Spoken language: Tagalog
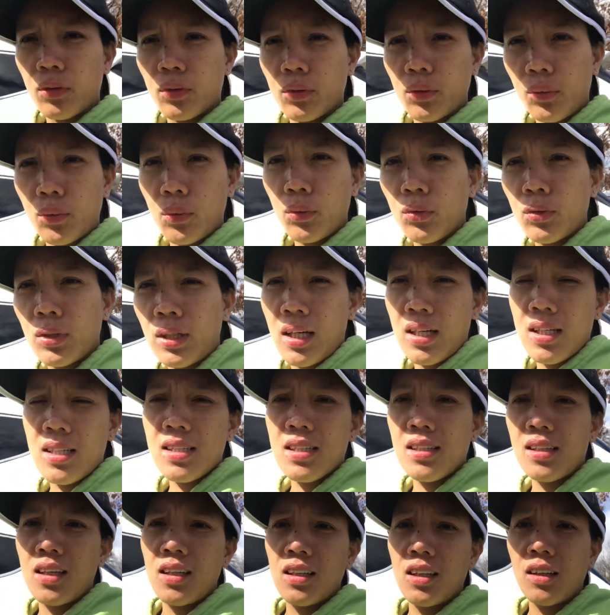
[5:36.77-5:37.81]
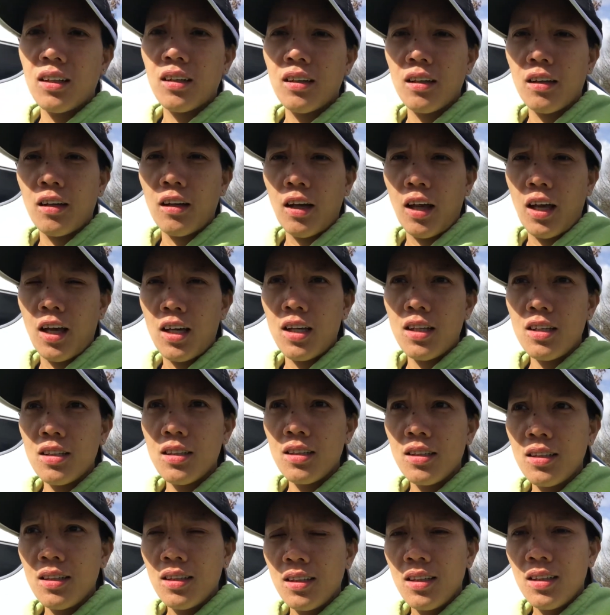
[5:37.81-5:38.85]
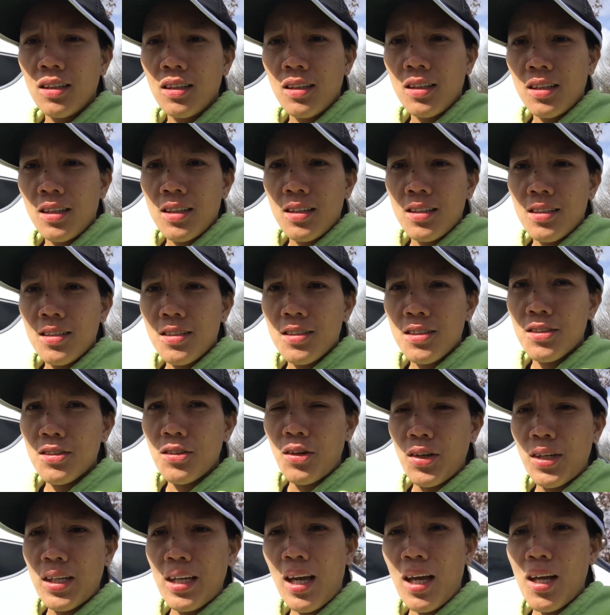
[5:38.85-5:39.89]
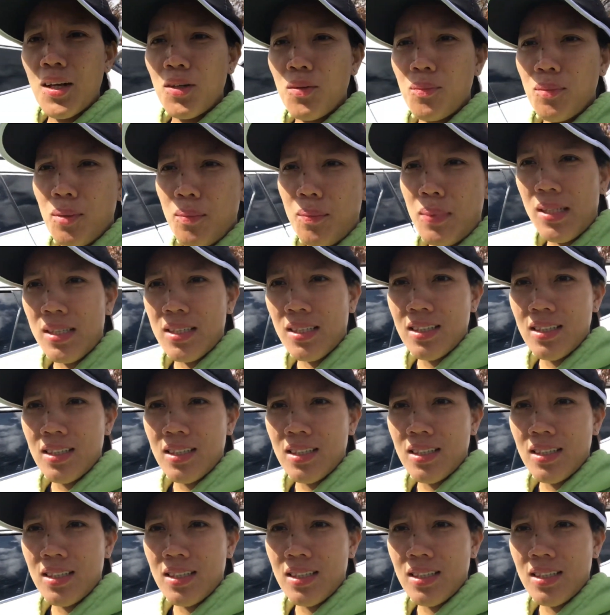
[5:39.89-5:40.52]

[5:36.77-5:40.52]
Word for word: two days na nagre-rain so ayan lumabas na